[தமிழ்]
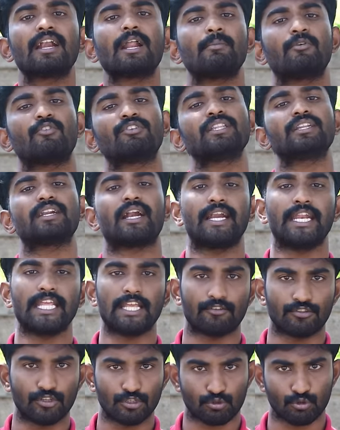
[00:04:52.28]
நம்ம வந்து
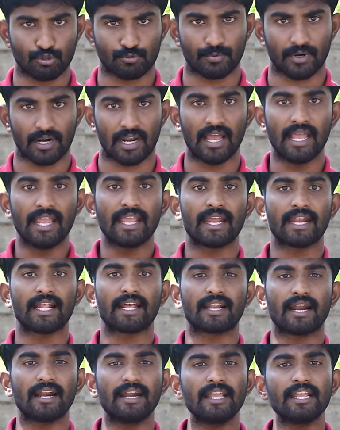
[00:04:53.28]
ரன்னிங்கை வந்து சூஸ் பண்ணலாம்
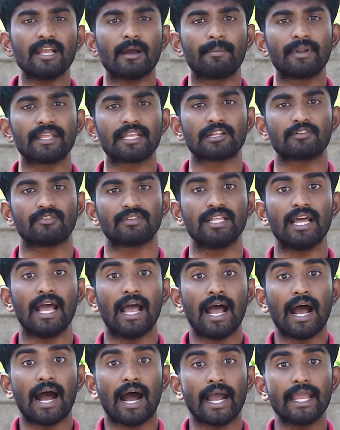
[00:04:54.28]
ஏன்னா ரன்னிங் அப்படிங்கிறது வந்து
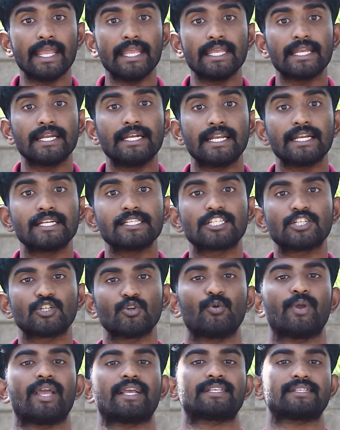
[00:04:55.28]
ஹை
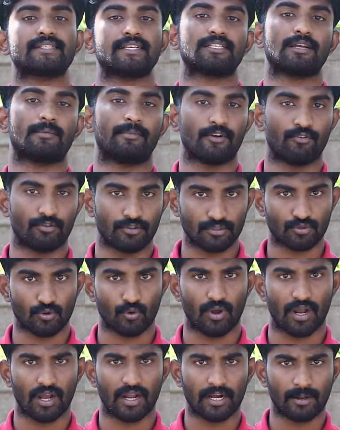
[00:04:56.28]
இன்டென்சிட்டிவ் எக்ஸசைஸ் அப்படின்னு வந்து
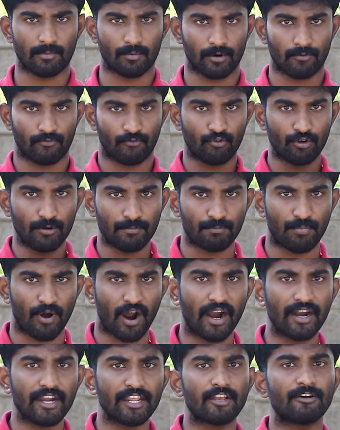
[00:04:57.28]
சொல்லுவாங்க நம்மளோட ஃபுல்
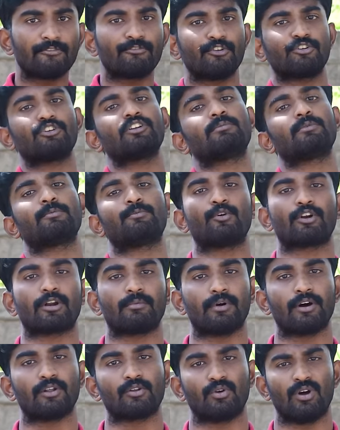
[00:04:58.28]
பாடி எஃபோர்ட் நம்ம
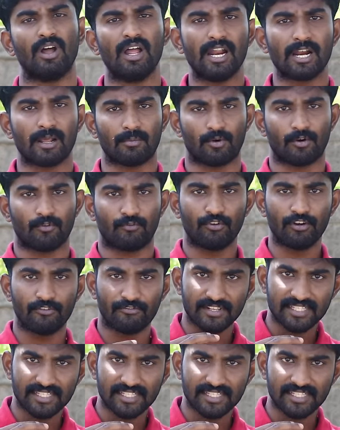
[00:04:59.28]
போடுற மாதிரி மாதிரி இருக்கும் நம்மளோட ஃபுல்